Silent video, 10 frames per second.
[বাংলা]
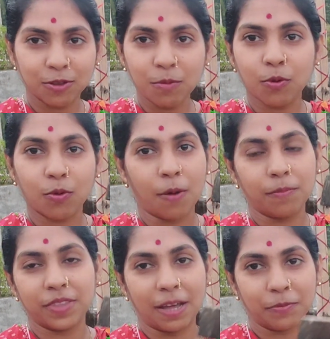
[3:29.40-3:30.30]
একদম
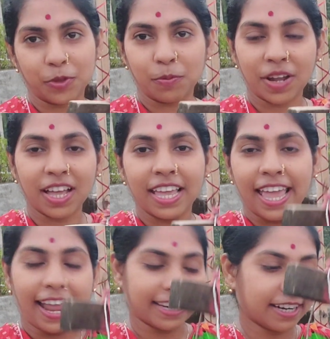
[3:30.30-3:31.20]
কম দাম তোমরা
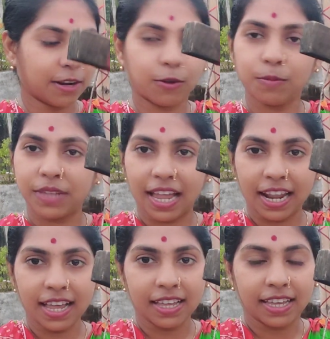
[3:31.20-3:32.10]
একটা এরকম
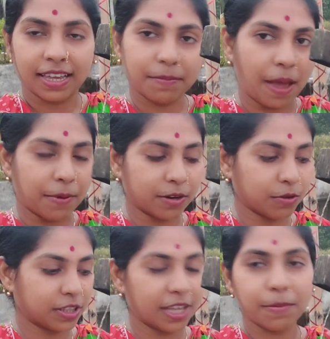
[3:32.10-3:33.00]
থালা ব্যবহার
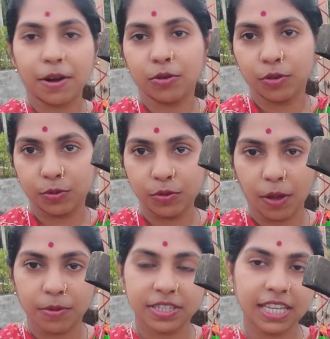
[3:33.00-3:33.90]
করতেই পারো নতুন
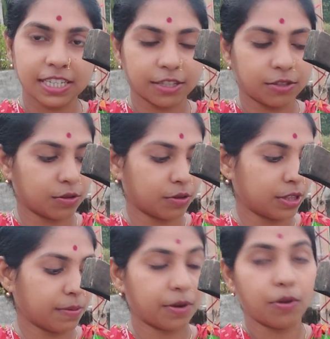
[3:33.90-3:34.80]
অবস্থায় ছিদ্র
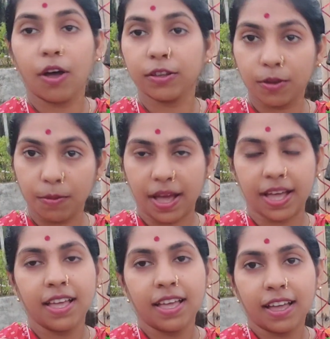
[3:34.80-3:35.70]
করতে পারো অথবা
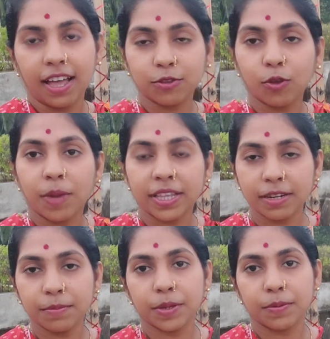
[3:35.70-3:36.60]

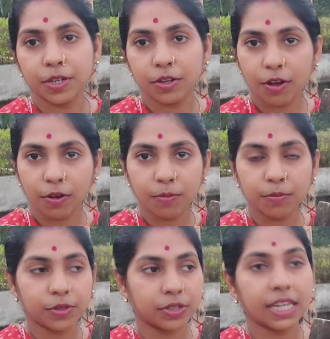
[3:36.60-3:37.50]
তোমাদের বিভিন্ন রকম
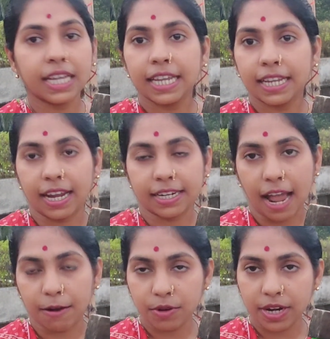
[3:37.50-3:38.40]
যদি
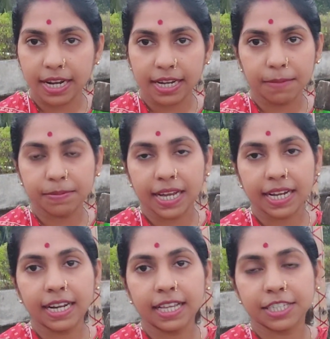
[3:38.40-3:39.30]
ঠাকুরের রেকাপ
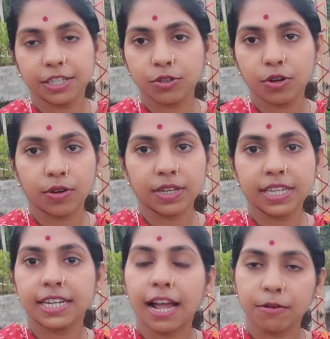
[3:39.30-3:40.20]
থাকে না ছিদ্র হয়ে
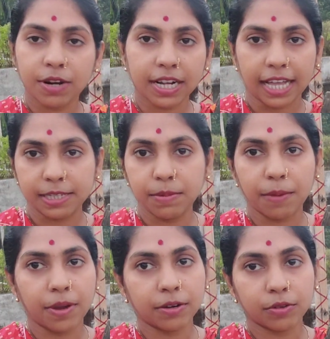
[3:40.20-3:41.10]
যায় ঠাকুরের কাজে
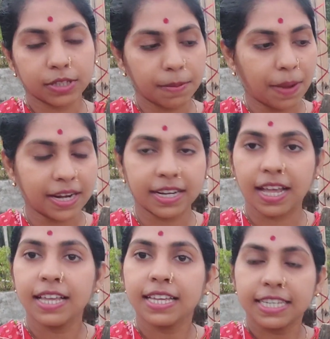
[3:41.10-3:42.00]
ব্যবহার করতে পারি
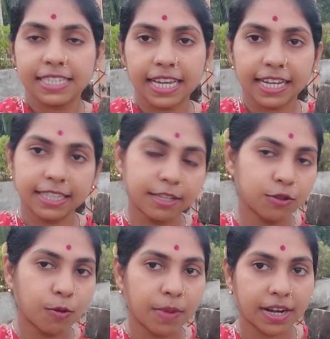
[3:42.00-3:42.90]
না সেক্ষেত্রে
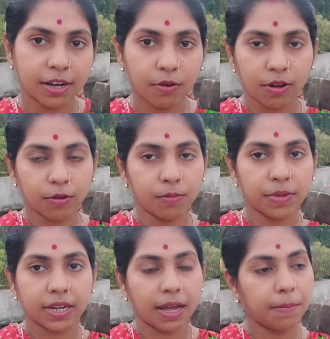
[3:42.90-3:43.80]
তোমরা একটা ওরকম
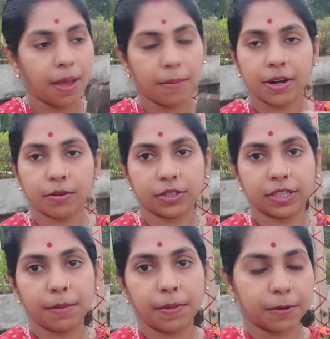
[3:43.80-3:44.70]
রেকাপ ব্যবহার
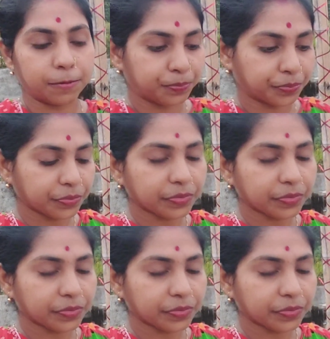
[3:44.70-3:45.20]
করতেই পারো